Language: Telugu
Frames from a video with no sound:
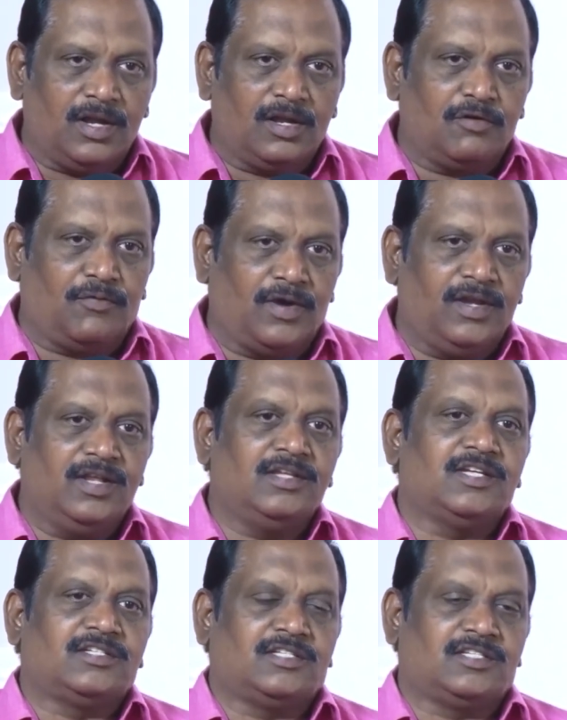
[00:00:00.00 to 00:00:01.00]
నాయుడుకి
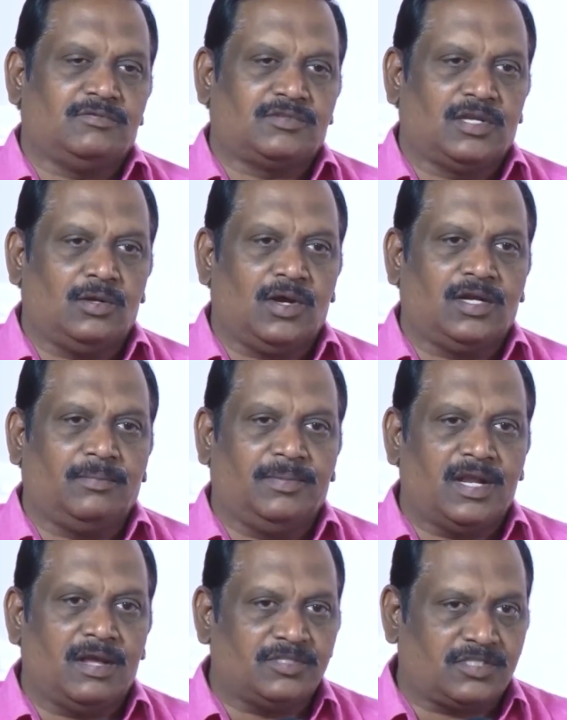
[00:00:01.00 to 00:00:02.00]
ఫండింగ్ చేసే సంస్థలు ఆయన
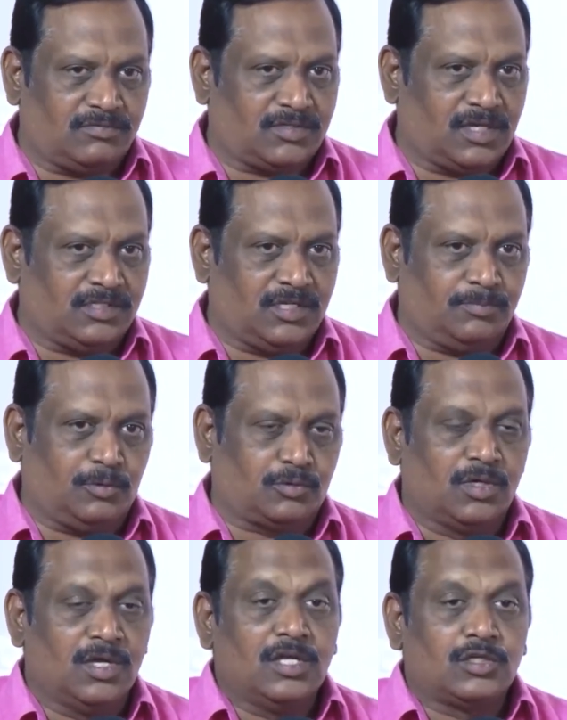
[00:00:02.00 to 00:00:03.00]
బినామీ సంస్థలు అని
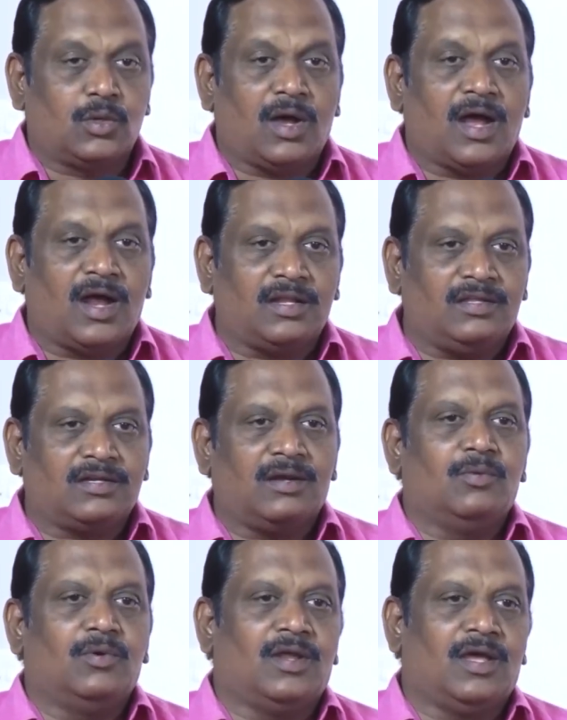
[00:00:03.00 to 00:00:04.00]
చెప్పొచ్చు సో ఆర్థిక
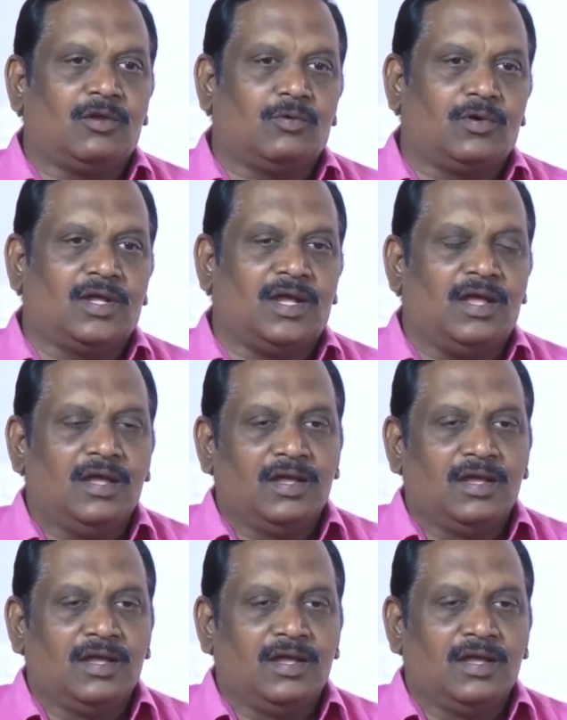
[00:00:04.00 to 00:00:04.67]
మూలాలు కూడా